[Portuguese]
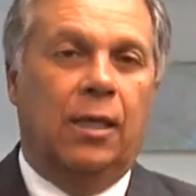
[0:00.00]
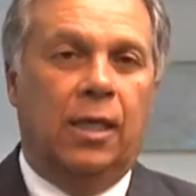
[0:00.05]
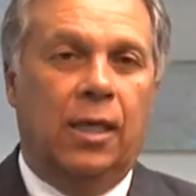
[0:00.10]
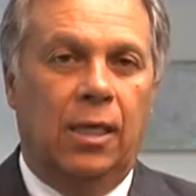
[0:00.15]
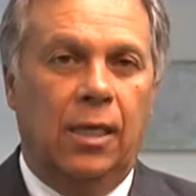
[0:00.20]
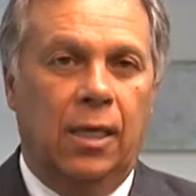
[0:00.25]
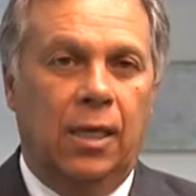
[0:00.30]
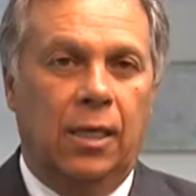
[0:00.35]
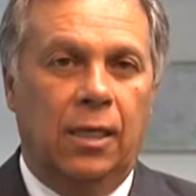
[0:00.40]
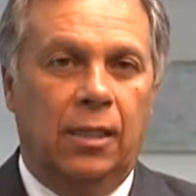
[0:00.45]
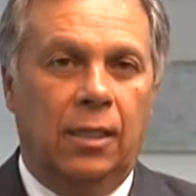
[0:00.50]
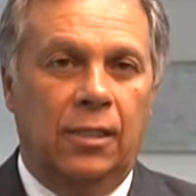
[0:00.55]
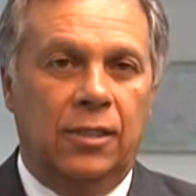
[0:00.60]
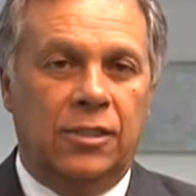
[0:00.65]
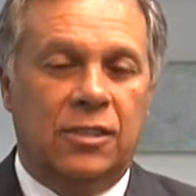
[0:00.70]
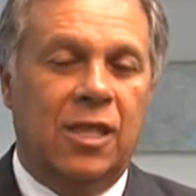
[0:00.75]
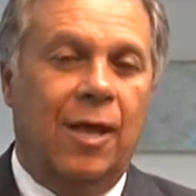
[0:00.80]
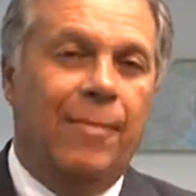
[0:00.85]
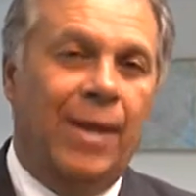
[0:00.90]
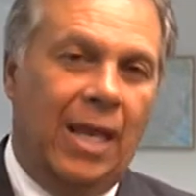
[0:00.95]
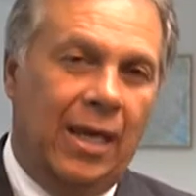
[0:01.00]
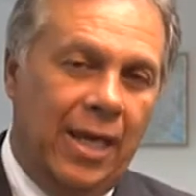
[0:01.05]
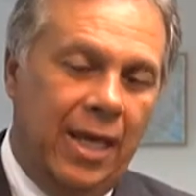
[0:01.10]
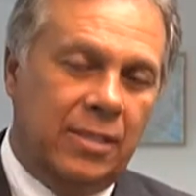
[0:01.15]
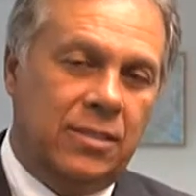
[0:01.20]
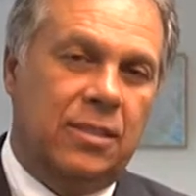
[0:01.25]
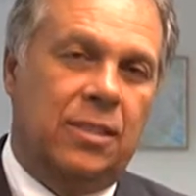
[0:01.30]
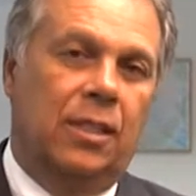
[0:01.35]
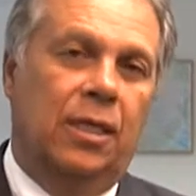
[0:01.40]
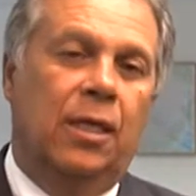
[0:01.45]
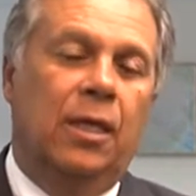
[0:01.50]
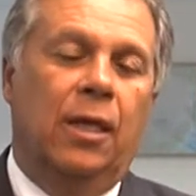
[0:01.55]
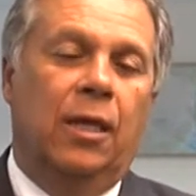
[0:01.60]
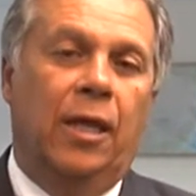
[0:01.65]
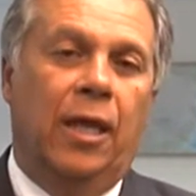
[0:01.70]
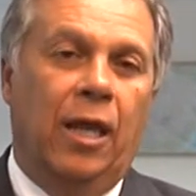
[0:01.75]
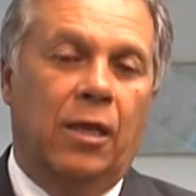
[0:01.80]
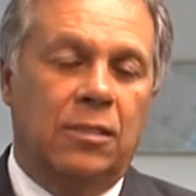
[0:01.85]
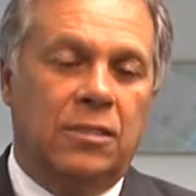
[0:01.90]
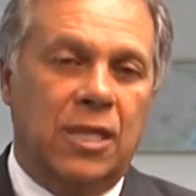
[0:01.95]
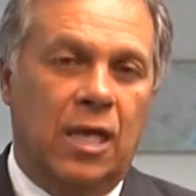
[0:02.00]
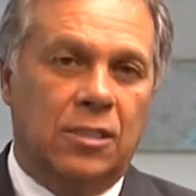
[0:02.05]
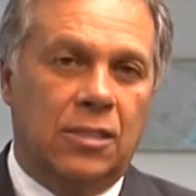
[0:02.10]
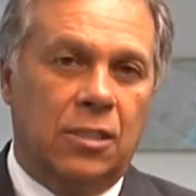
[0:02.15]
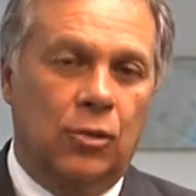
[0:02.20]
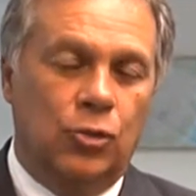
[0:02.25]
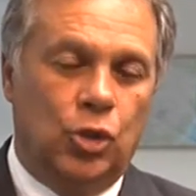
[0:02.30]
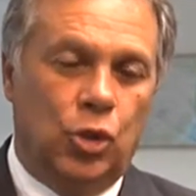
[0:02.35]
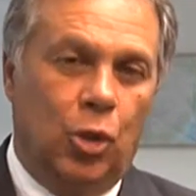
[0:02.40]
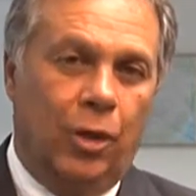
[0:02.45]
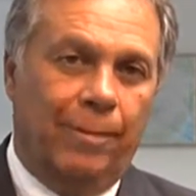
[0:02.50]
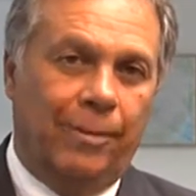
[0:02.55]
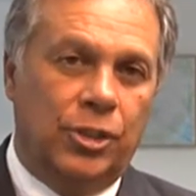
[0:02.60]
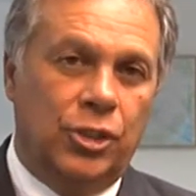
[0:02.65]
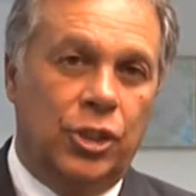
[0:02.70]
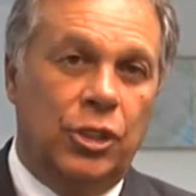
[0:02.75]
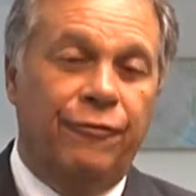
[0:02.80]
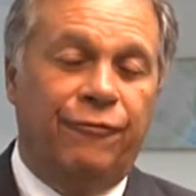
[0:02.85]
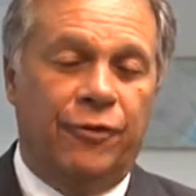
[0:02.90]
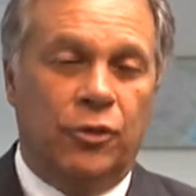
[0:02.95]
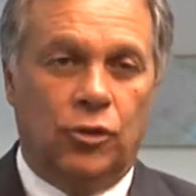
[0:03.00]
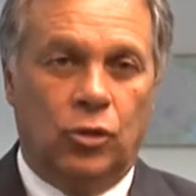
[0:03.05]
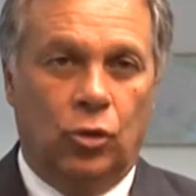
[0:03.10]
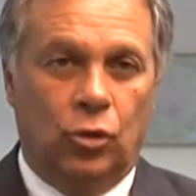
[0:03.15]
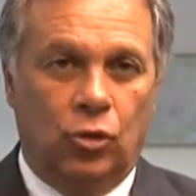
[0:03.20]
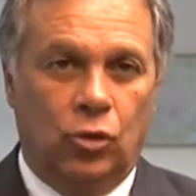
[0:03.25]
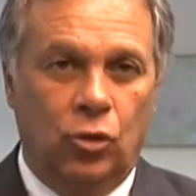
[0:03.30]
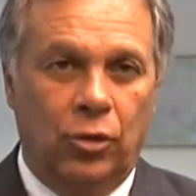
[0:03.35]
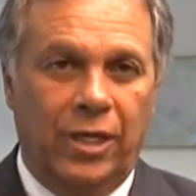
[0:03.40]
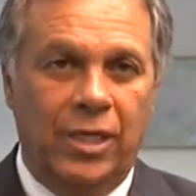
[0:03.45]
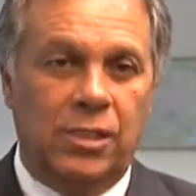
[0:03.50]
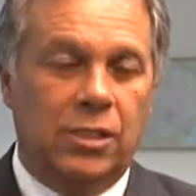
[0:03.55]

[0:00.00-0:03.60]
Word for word: que estabelece realização de obras de infraestrutura